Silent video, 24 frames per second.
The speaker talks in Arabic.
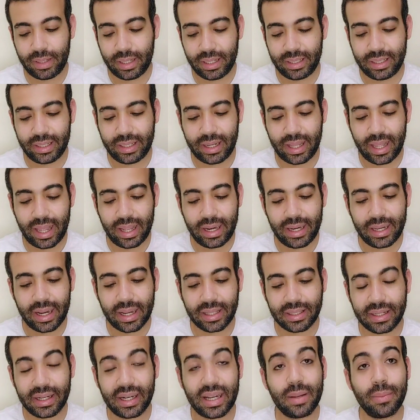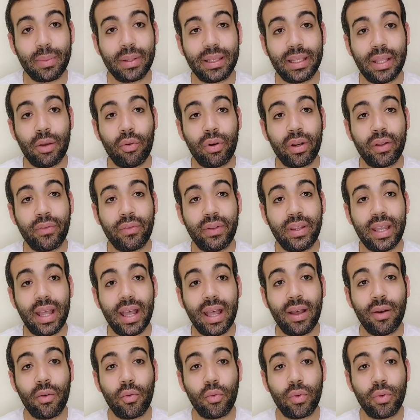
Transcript: اللي الاهلي كان راكب الدوري فيها